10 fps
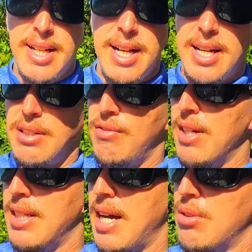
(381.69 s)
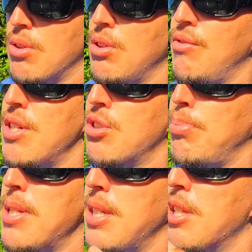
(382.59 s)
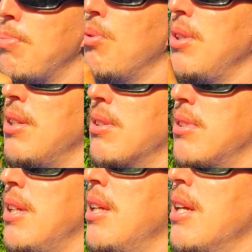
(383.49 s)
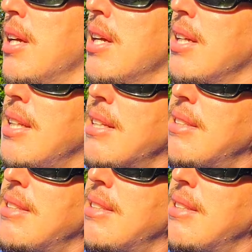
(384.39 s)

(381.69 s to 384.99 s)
galera, de verdade, quando eu vejo os peixes respondendo assim na